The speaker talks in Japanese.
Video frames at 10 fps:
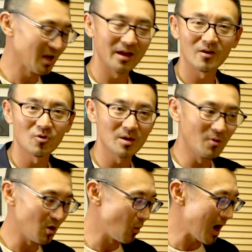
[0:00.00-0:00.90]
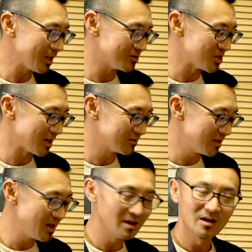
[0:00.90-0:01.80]
えー、これもワードじゃなく
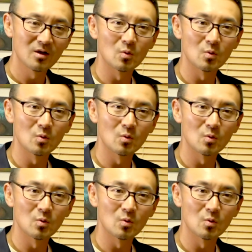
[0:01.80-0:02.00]
て